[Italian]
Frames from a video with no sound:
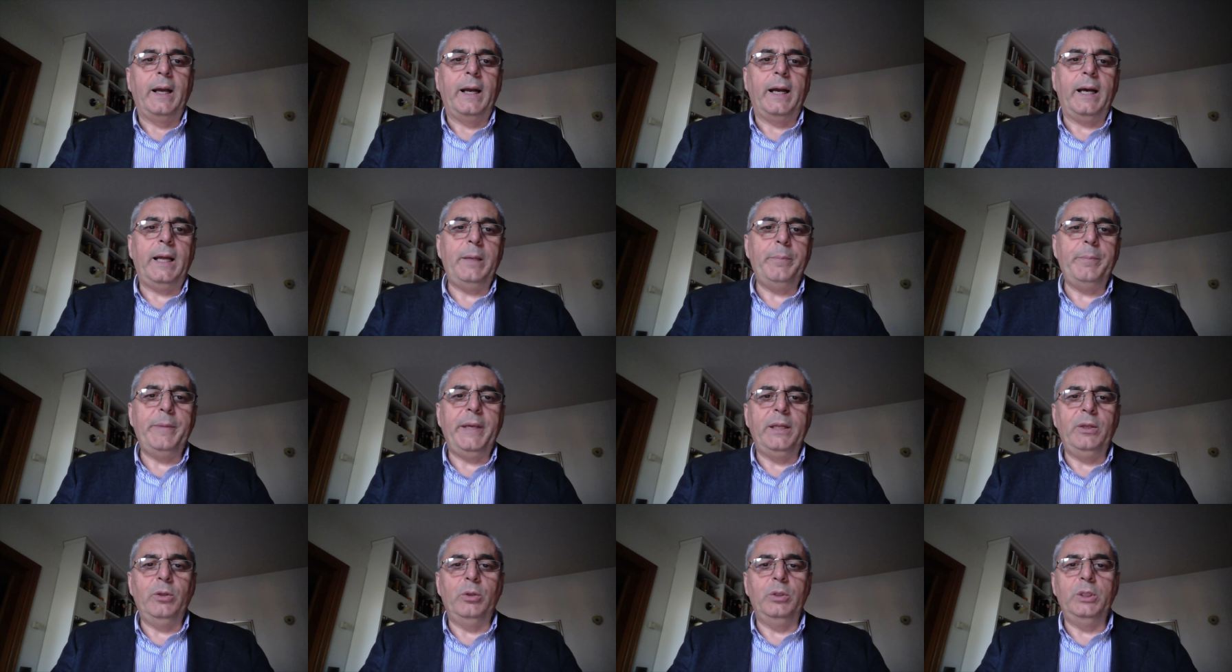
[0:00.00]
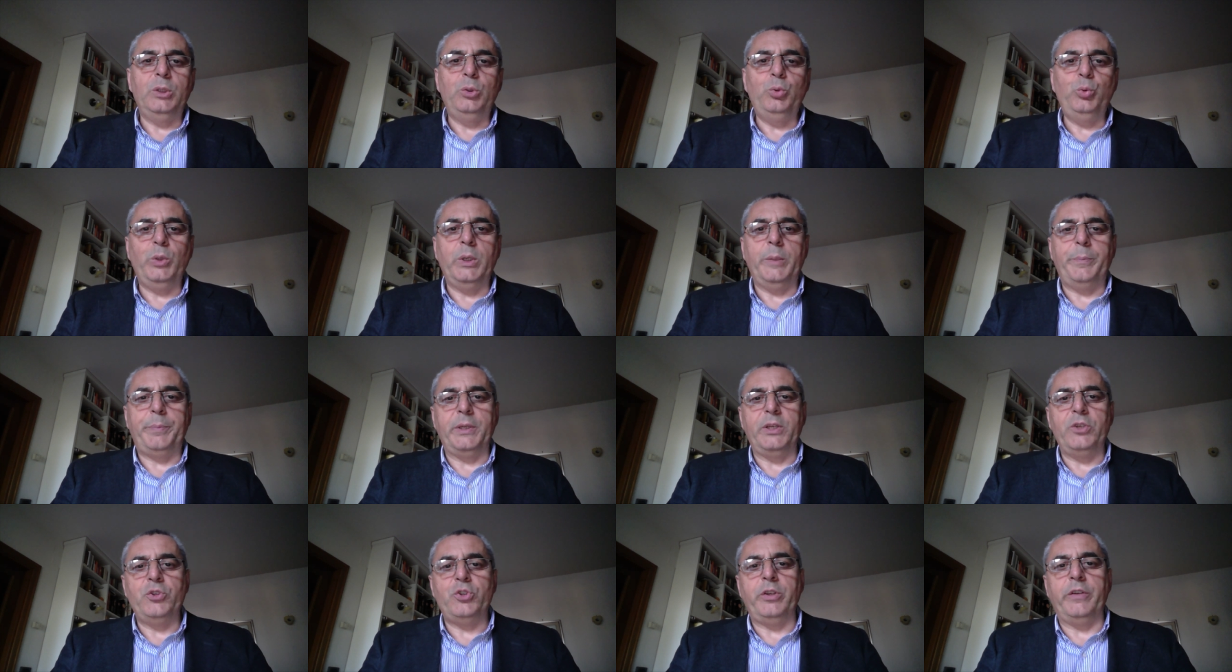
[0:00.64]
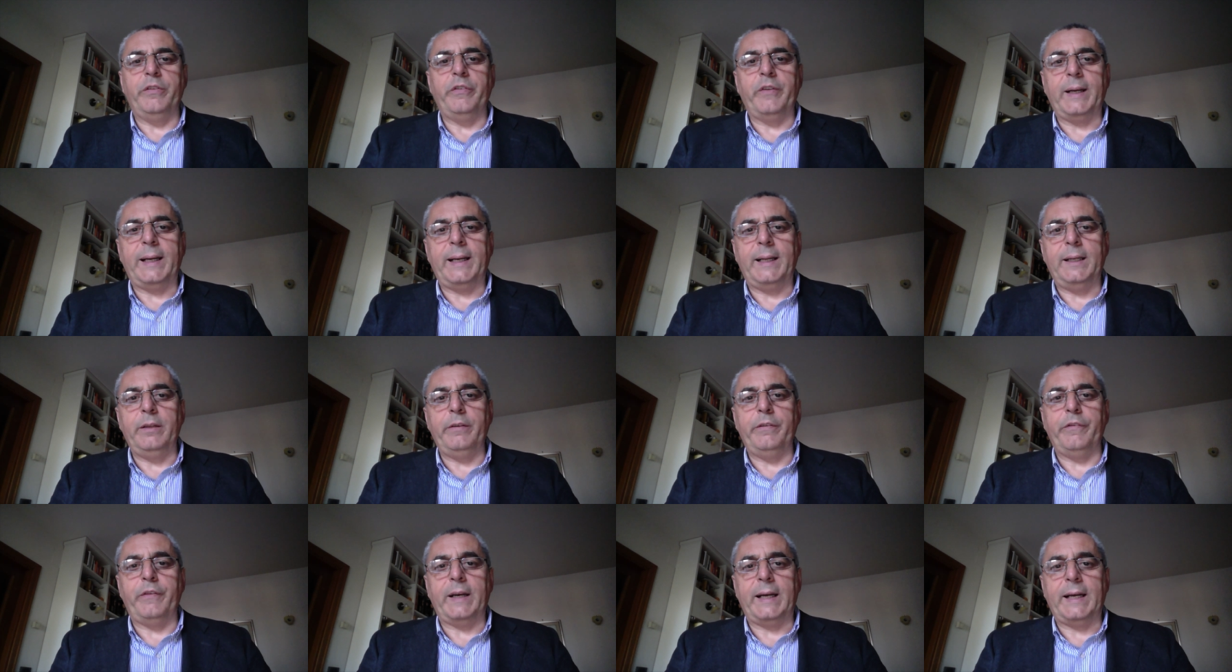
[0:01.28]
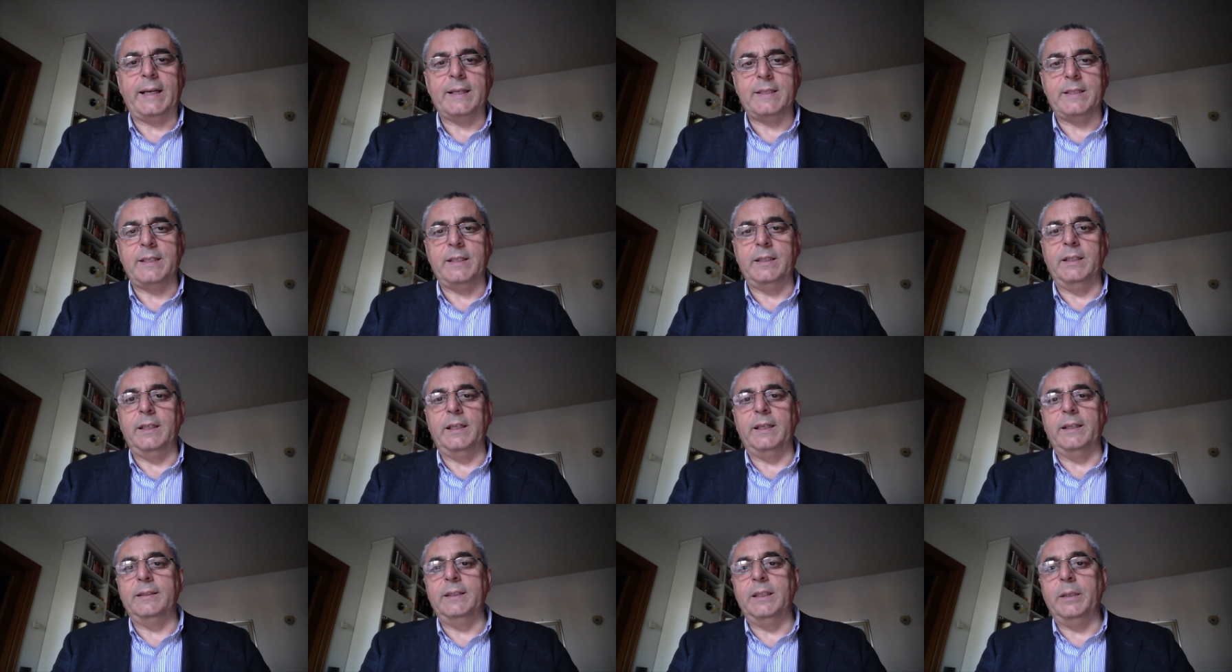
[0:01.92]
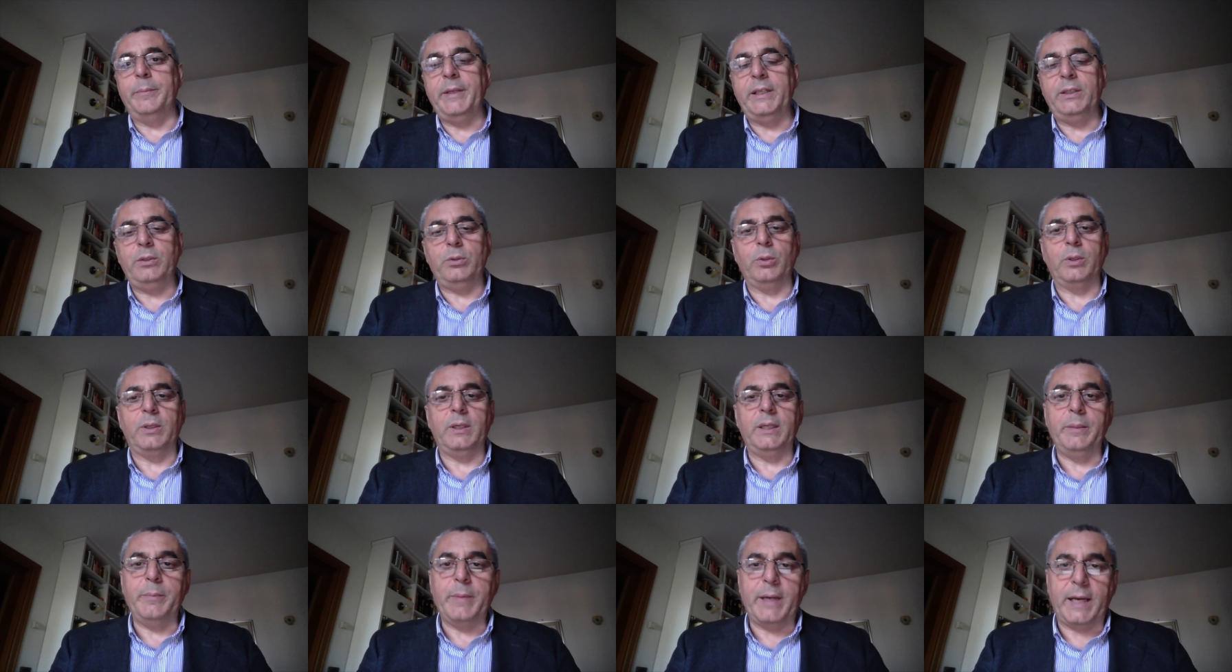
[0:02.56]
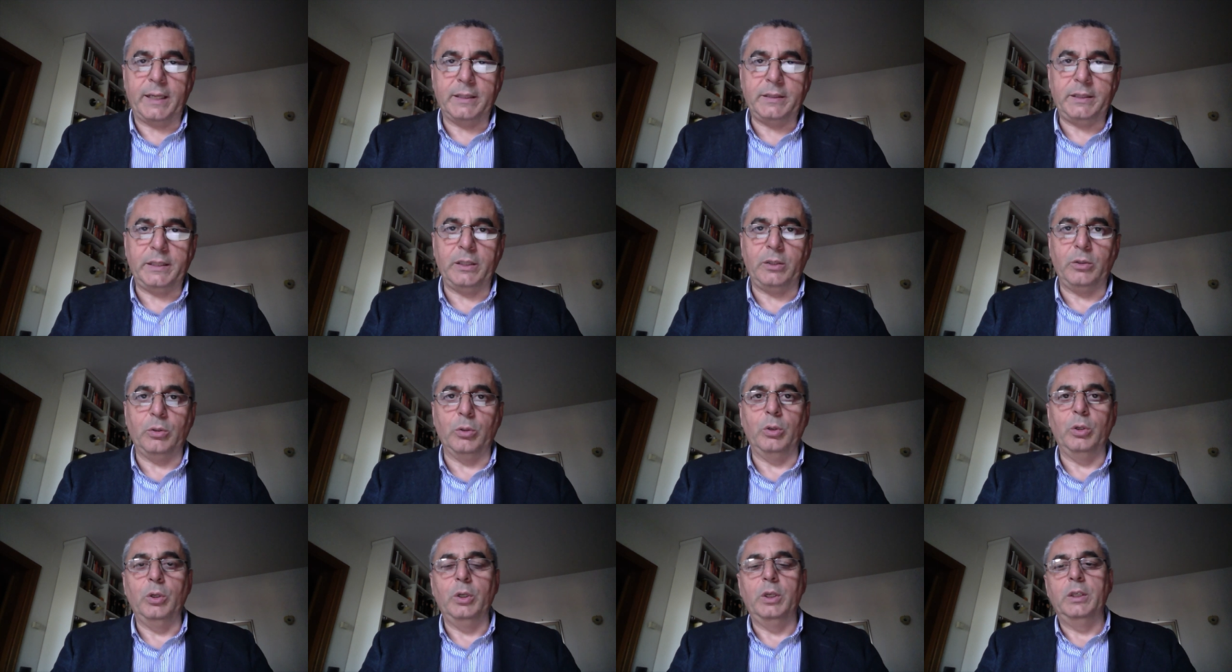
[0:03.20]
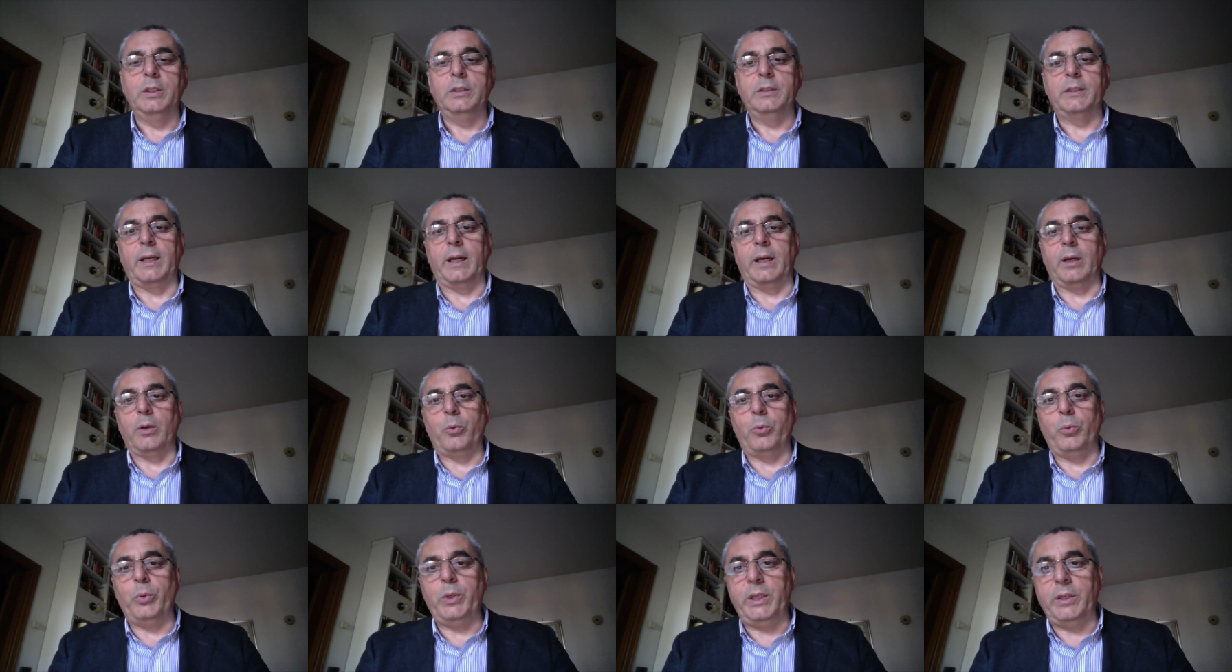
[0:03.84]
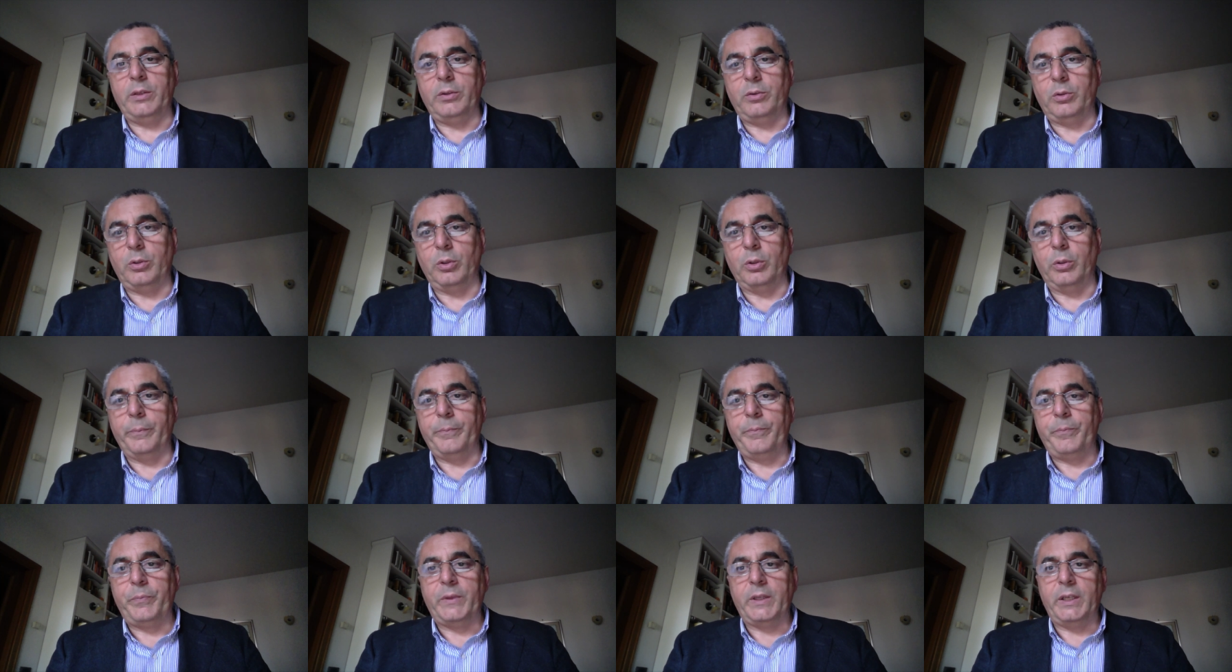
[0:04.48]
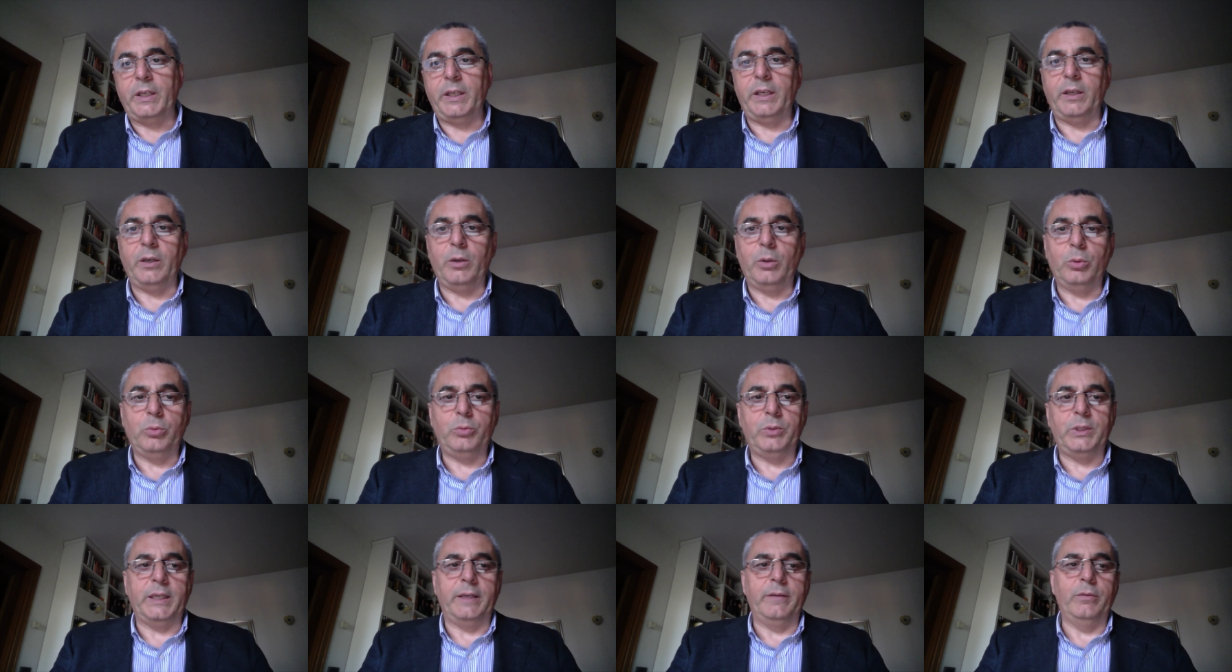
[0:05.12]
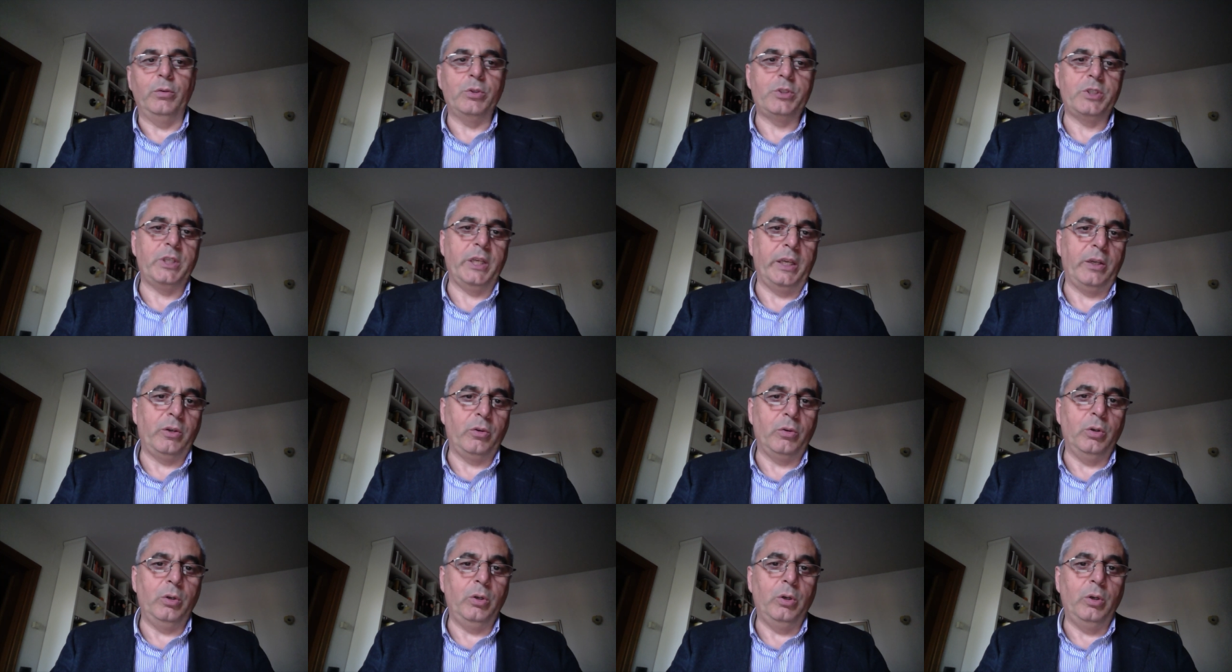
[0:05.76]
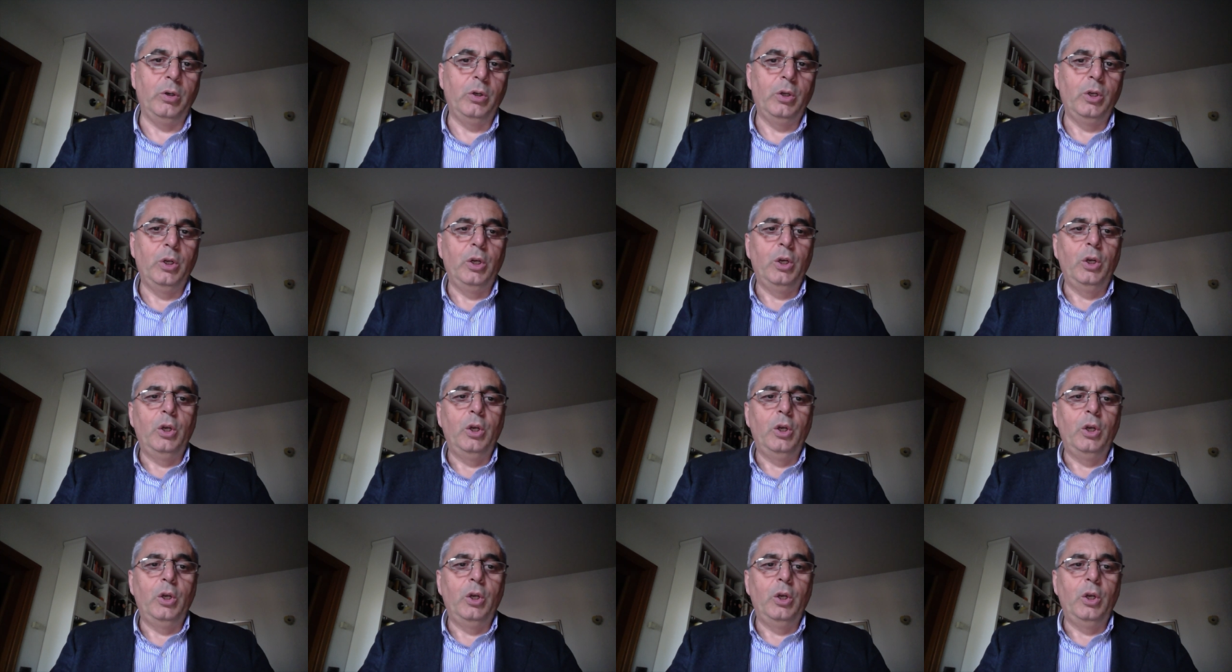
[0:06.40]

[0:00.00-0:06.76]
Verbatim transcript: almeno le due principali fasi dell'andamento climatico tra V e VIII secolo